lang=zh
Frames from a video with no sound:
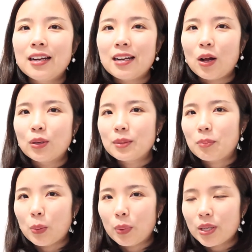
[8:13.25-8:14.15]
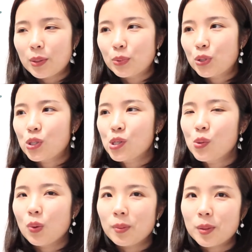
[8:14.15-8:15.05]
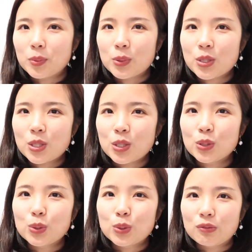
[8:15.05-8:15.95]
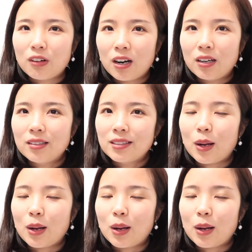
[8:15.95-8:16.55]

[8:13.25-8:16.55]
然后呢宝宝也不吃，我们也不吃，就是玩，